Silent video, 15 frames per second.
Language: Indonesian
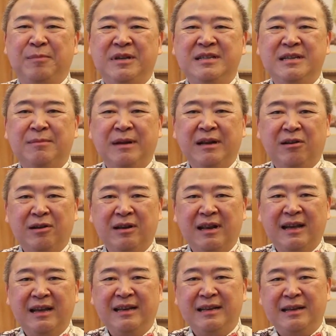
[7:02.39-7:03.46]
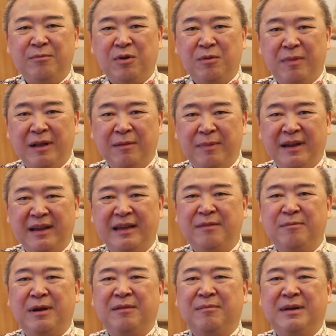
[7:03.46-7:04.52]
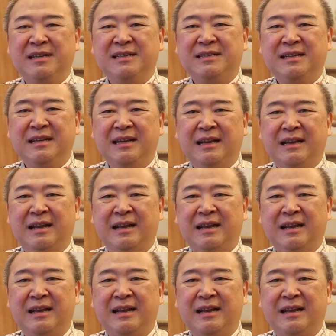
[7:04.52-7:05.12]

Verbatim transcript: pinjaman online di mobile banking Bank Mas,